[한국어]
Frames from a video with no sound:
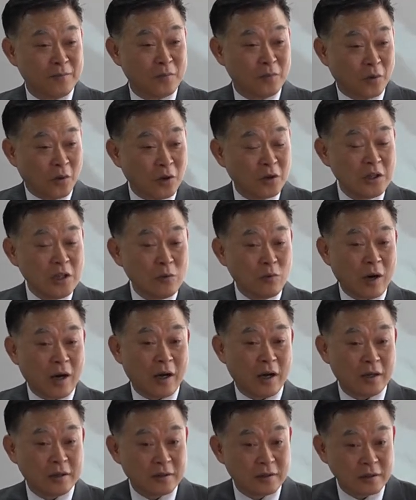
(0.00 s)

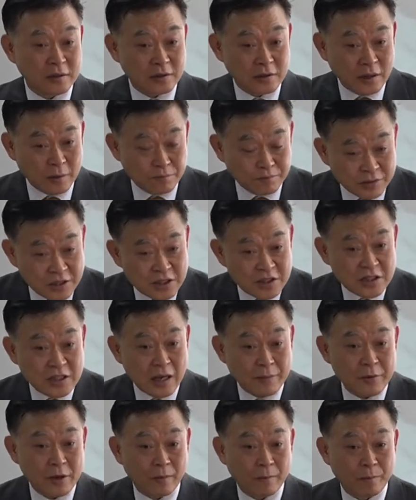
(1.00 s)
어디와 이게
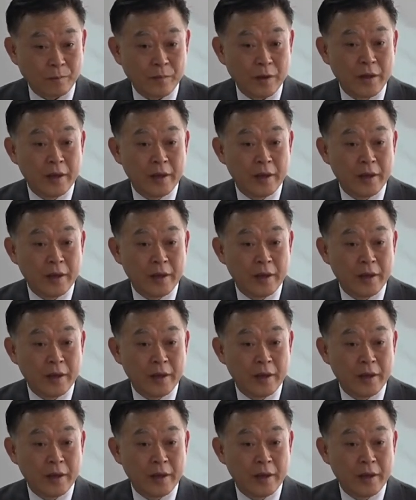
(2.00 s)
부딪히냐면